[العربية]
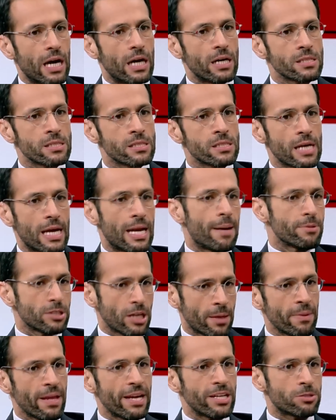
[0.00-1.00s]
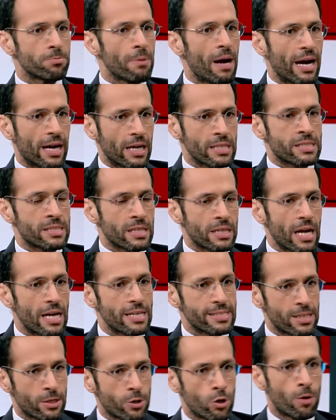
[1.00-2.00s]
رقص هلا مش عم ناقش معك قصه
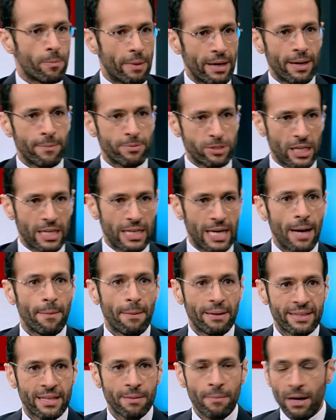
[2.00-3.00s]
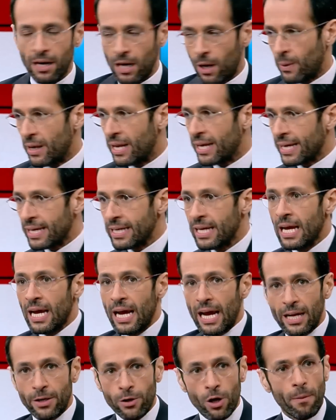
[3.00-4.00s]
الرقص اليوم انا بشكل عام عند المراه ولكن
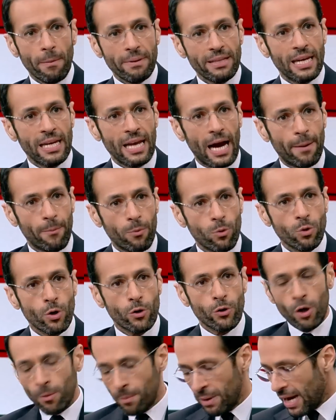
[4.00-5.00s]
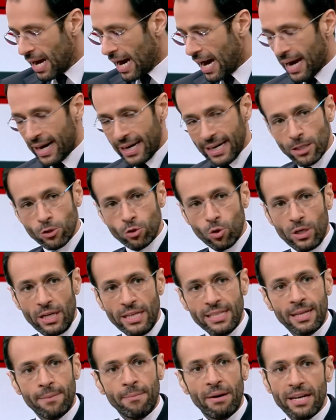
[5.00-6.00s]
م. اليوم انا اللي عم بقوله اليوم الرجل
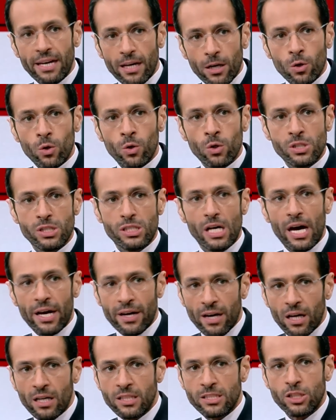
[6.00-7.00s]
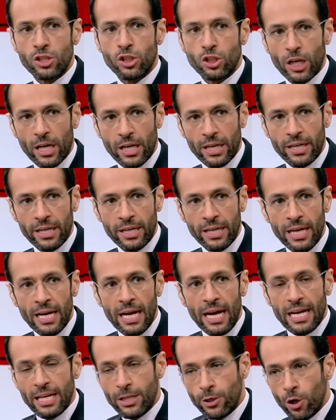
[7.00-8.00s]
عندما يرقص الرقص الشرقي
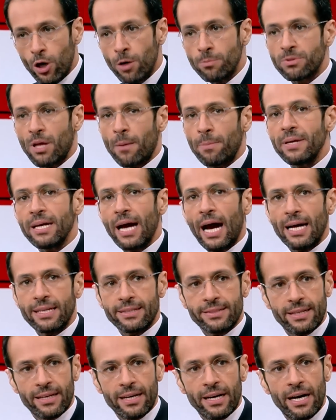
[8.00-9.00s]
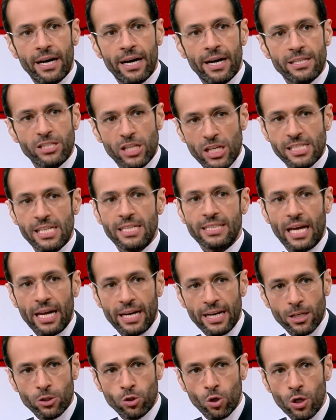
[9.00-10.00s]
اليوم طبيعه آه، جسد
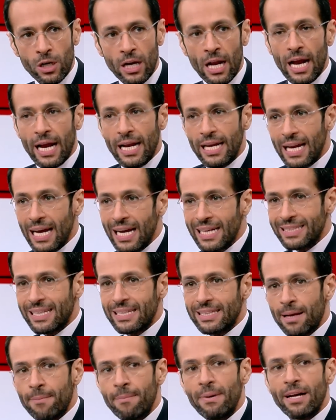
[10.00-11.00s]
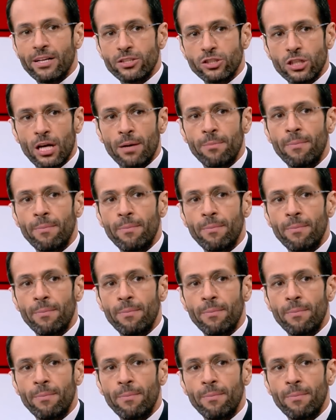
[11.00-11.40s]
الرجل لا تتماشى